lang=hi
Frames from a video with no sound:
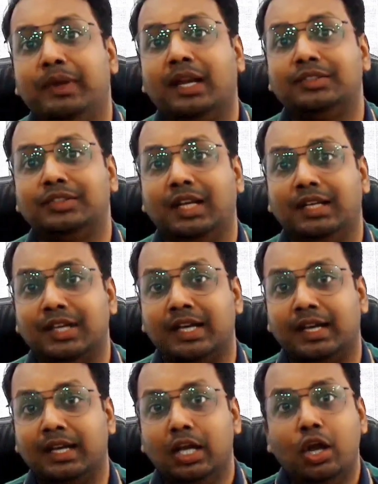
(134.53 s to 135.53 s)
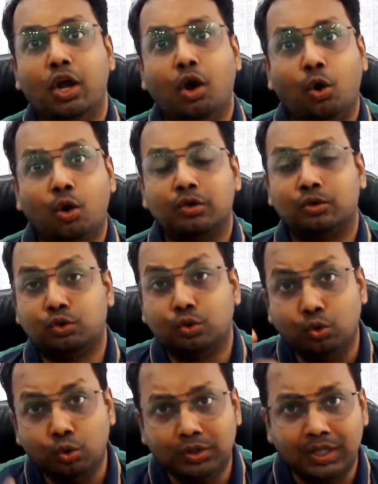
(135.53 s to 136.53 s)
में ना चले जाए और
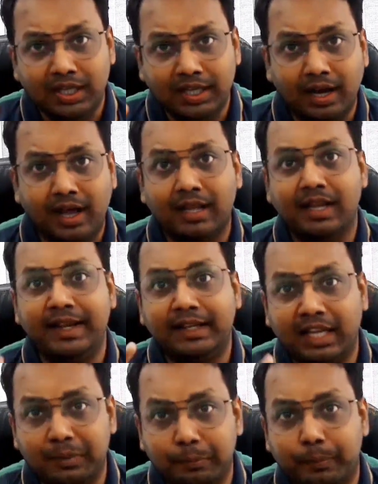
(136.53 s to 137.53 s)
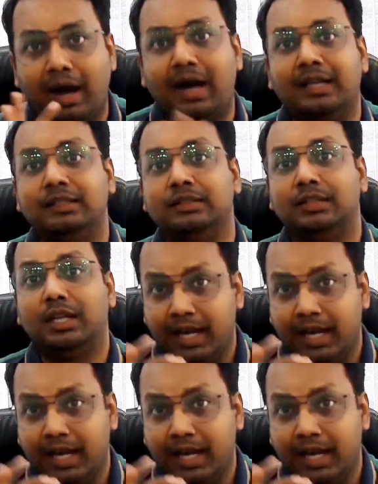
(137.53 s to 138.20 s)
दूध निकालने के बाद